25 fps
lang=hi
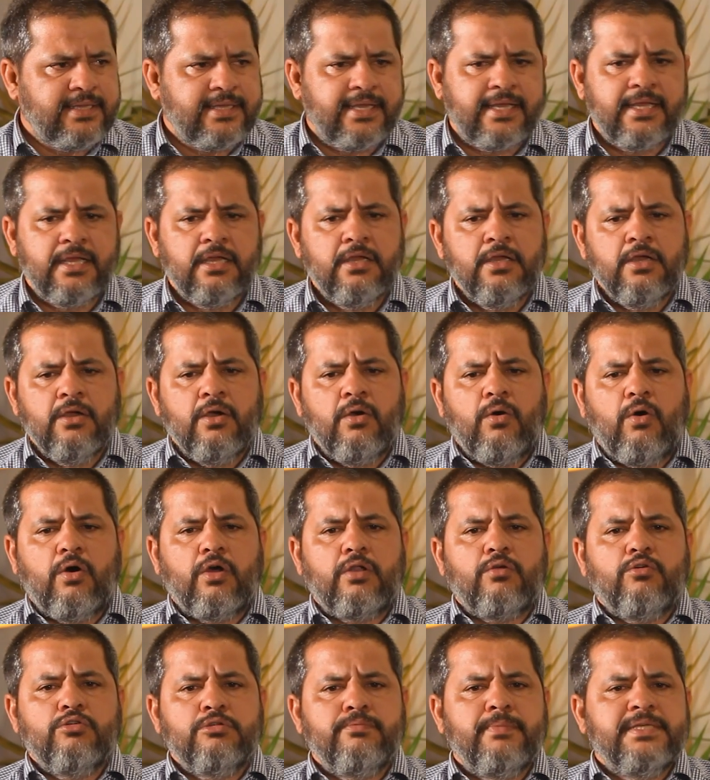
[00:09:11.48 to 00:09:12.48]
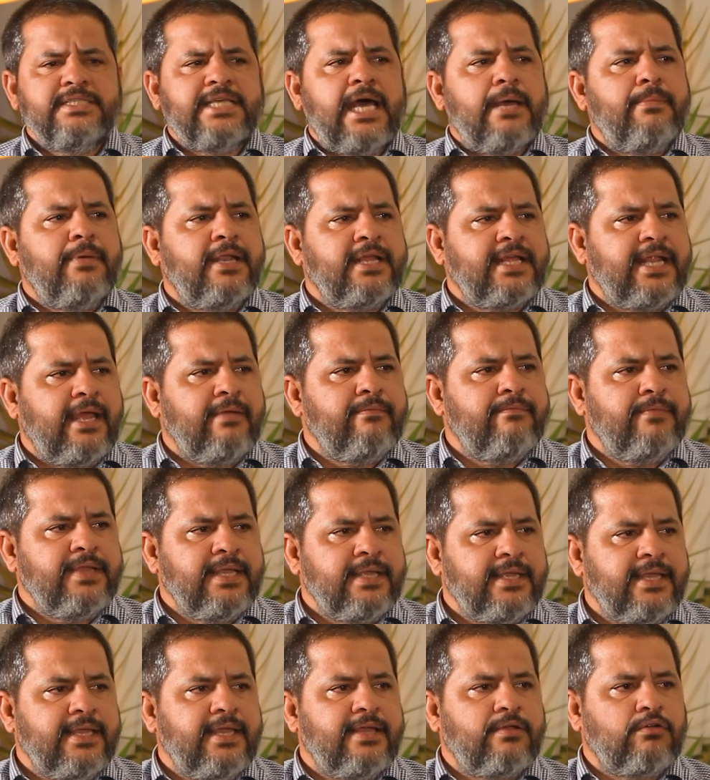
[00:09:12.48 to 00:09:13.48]
दी है और उसमें साइबर क्राइम
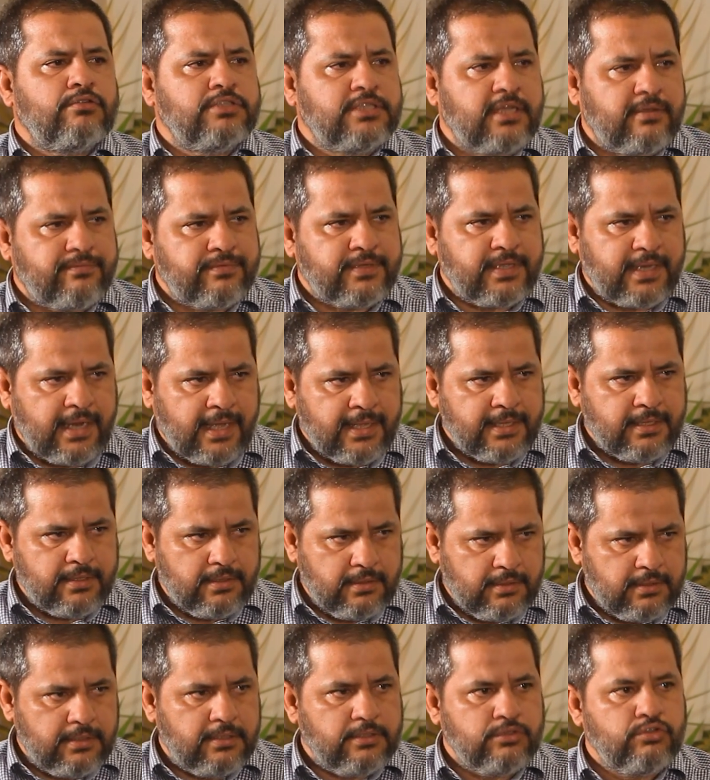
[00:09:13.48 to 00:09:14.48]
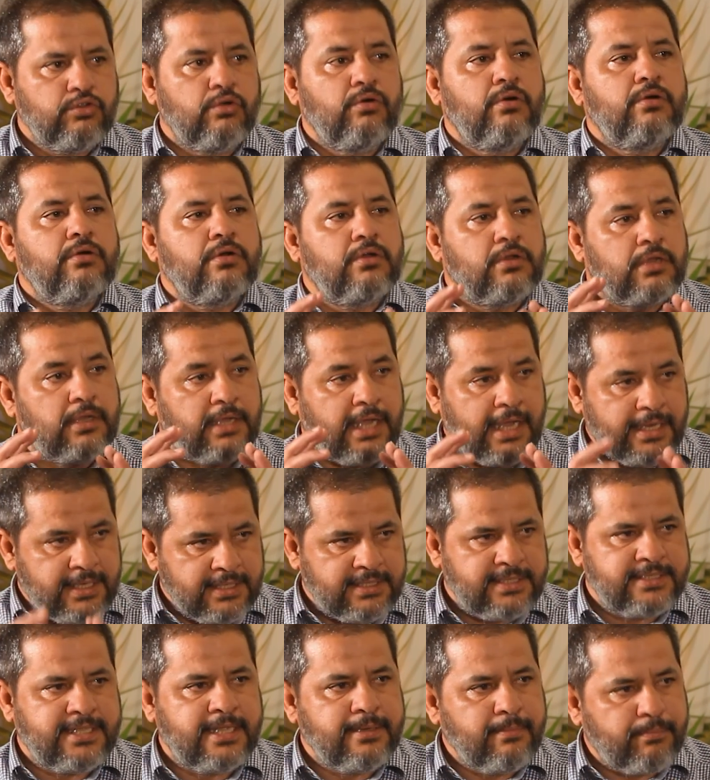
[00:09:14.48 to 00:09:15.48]
विंग के कुछ अफसरान जो
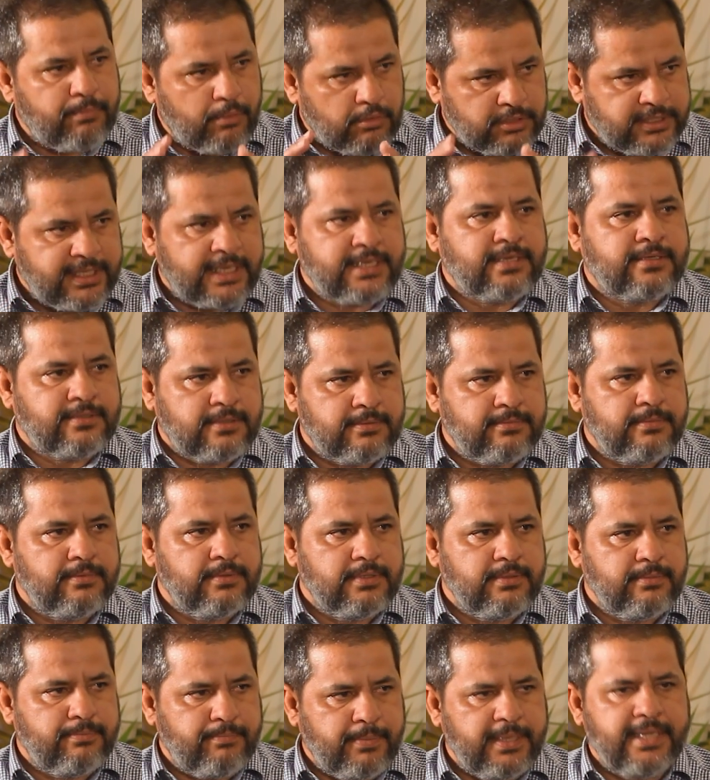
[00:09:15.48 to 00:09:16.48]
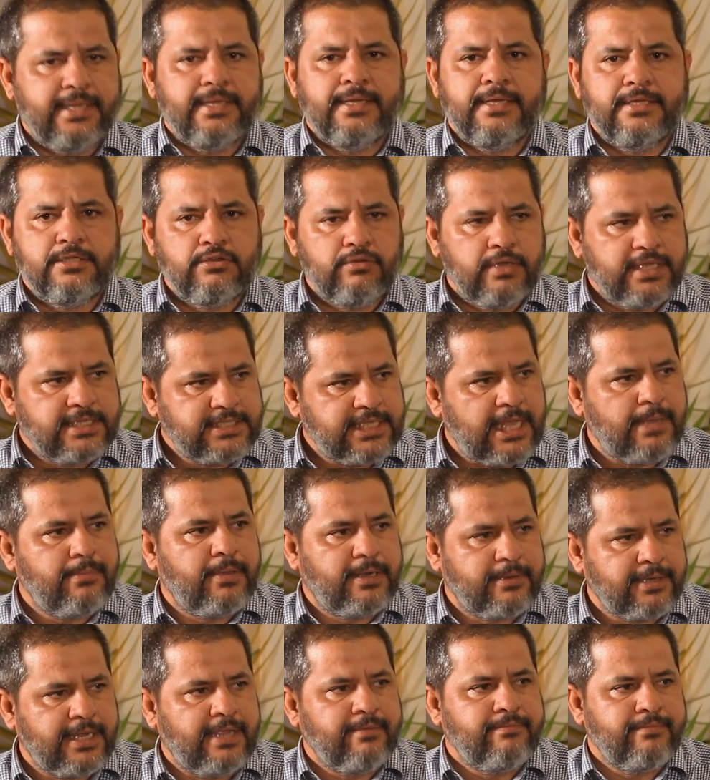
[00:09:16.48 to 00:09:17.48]
खालिशता प्रोजेक्ट पे जो है
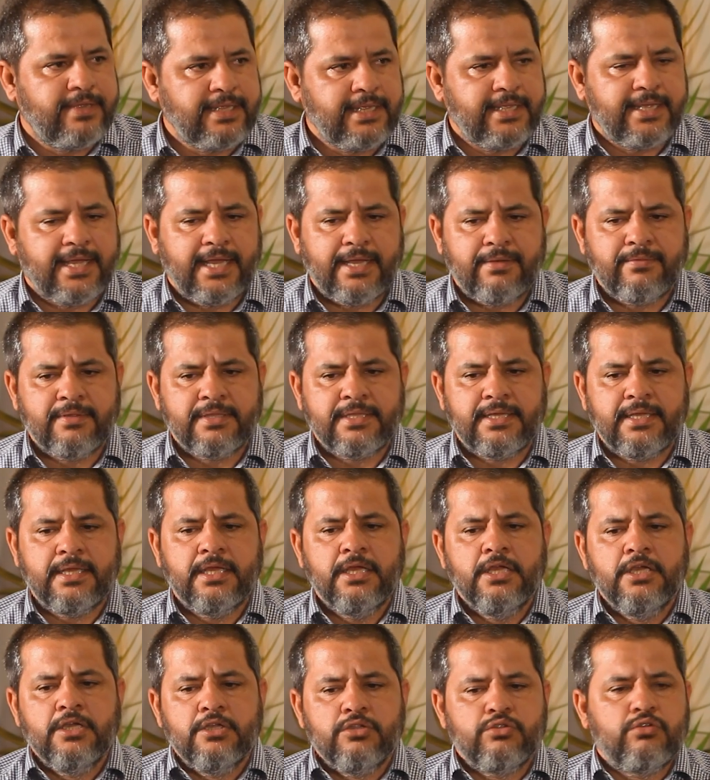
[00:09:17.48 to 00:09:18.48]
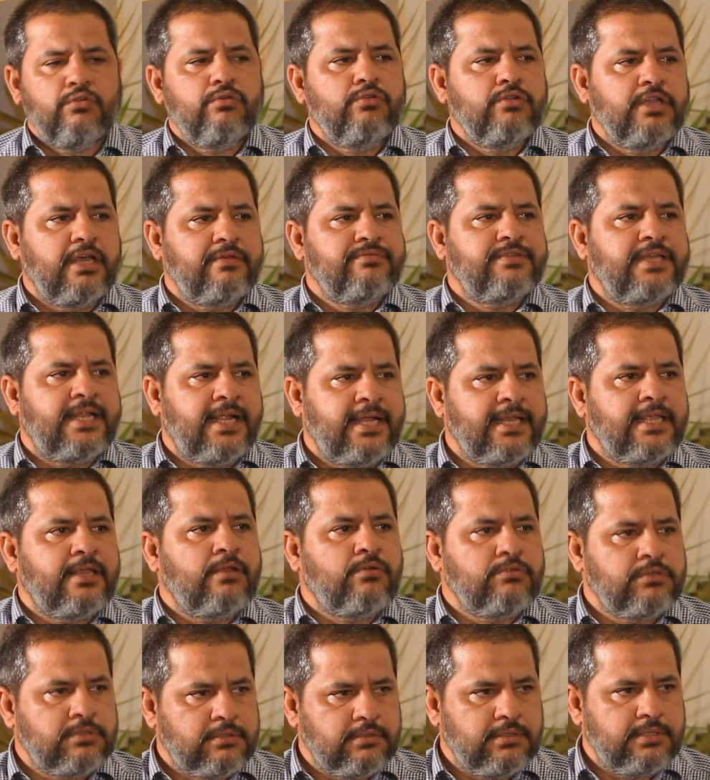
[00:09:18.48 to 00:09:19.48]
साइबर क्राइम विंग के आए हुए थे तो उन अफसरान की
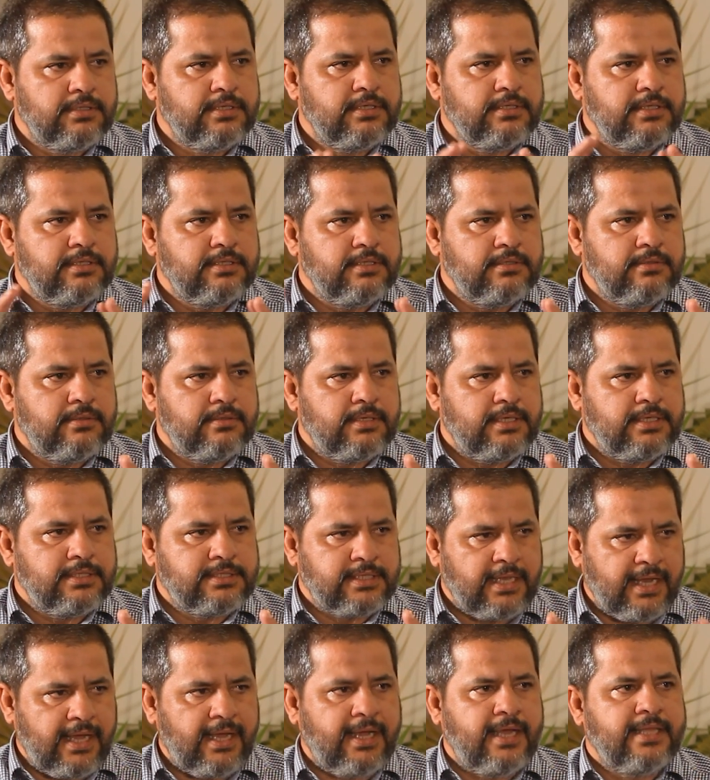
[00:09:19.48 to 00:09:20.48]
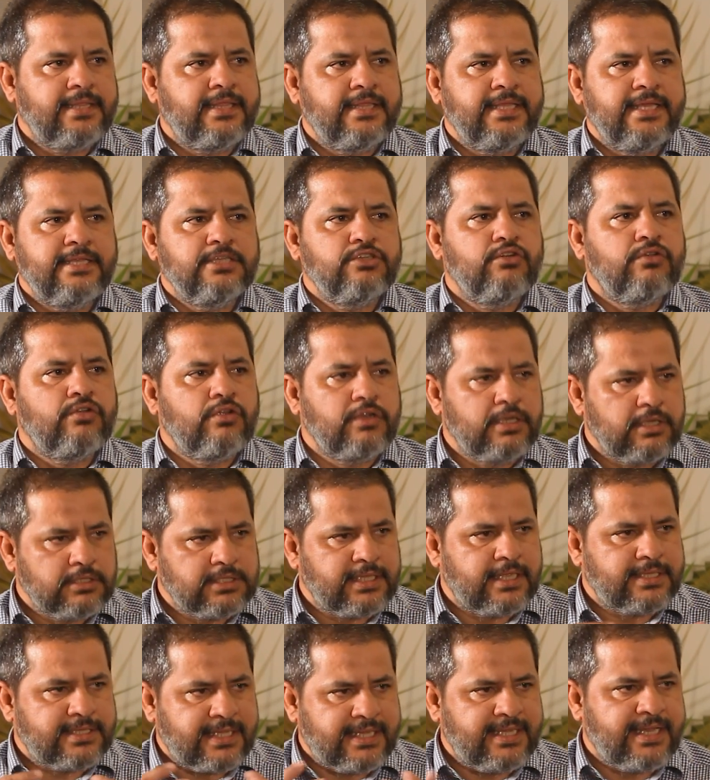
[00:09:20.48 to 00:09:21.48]
कुछ असलाहत थी जो उन्होंने
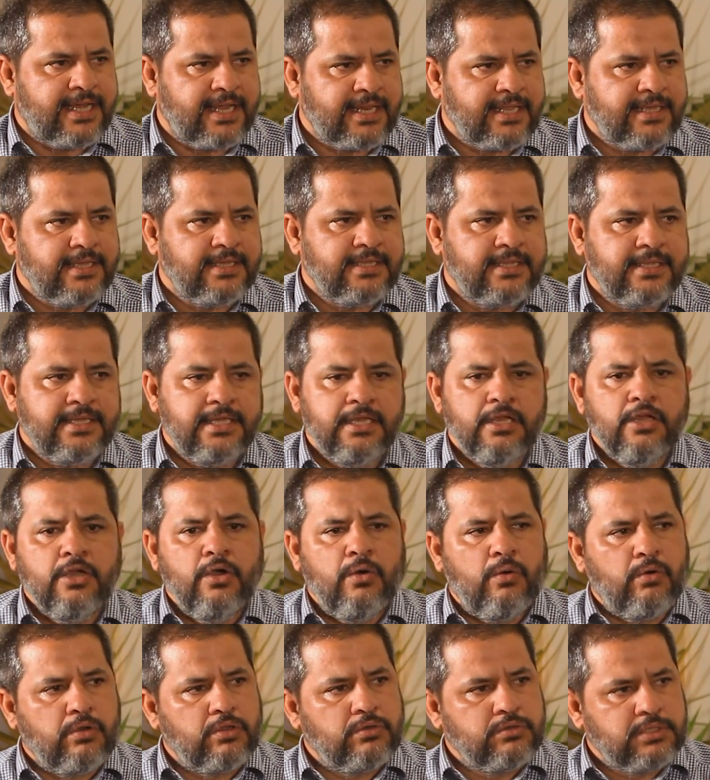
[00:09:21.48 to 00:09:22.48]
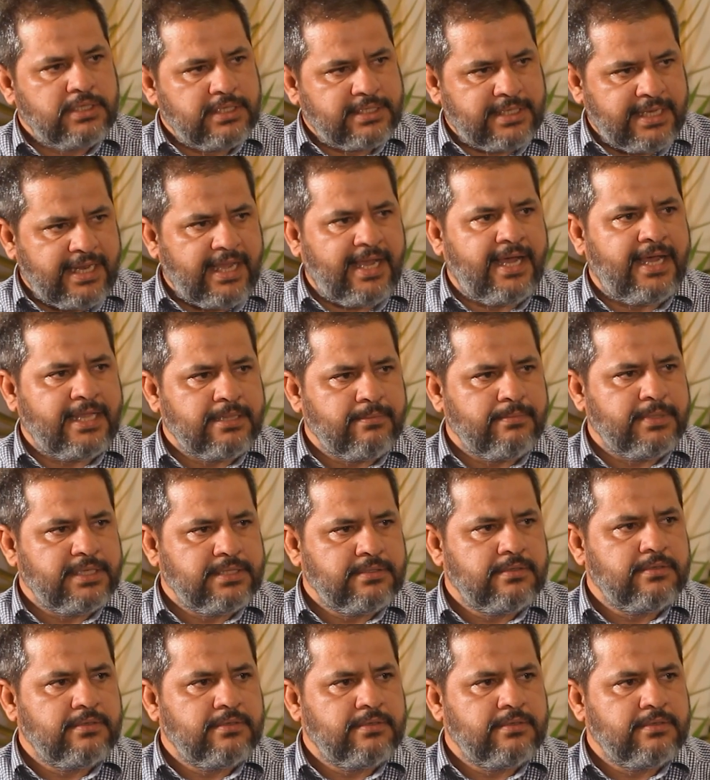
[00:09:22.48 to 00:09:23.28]
तैयार की थी और उस असलाहत की